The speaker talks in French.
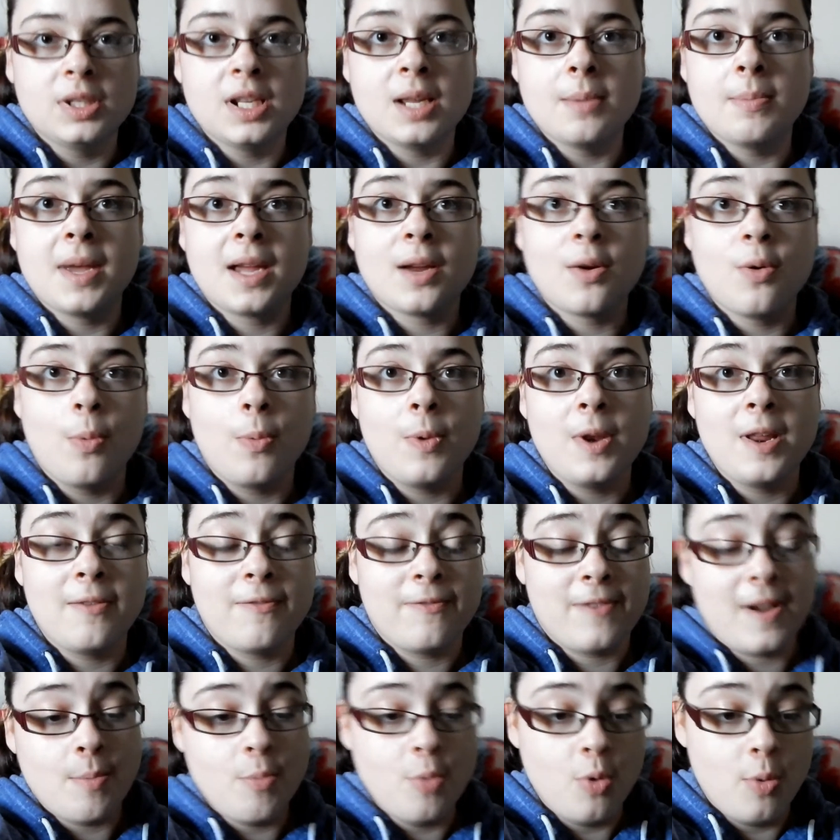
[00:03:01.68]
les,
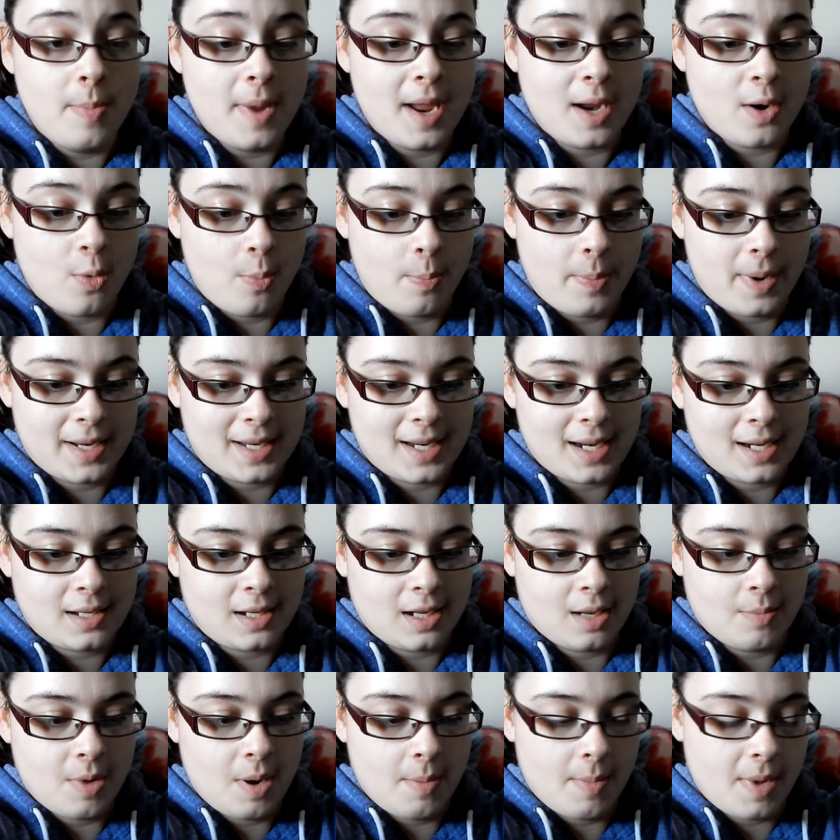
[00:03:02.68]
fameux beignes aux patates
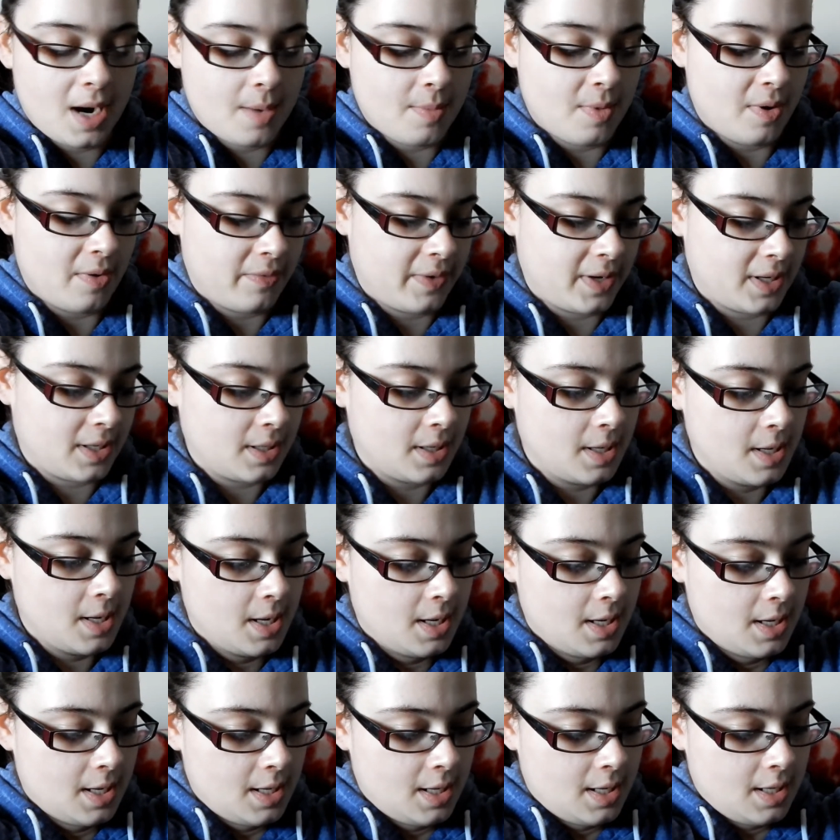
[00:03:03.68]
que ma mère m'a fait.
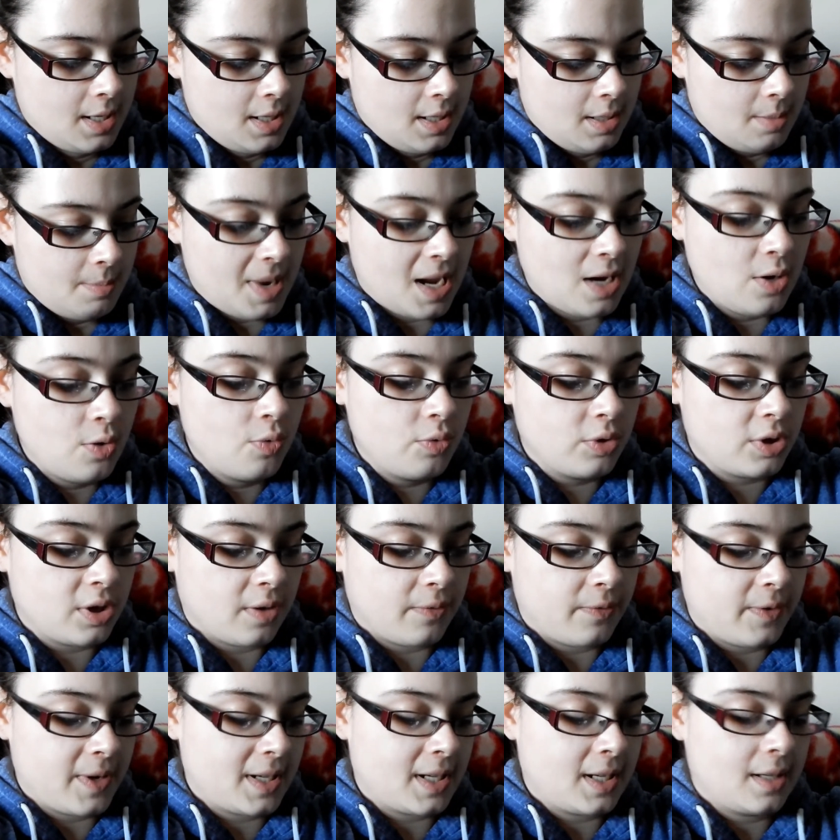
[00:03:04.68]
Ben, nous
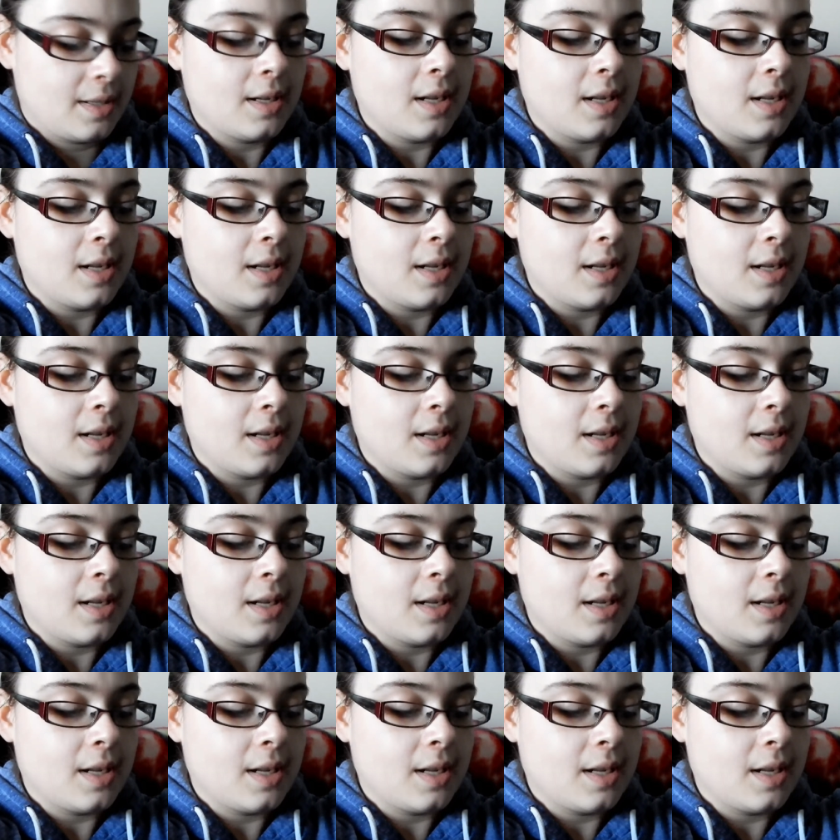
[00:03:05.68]
a fait.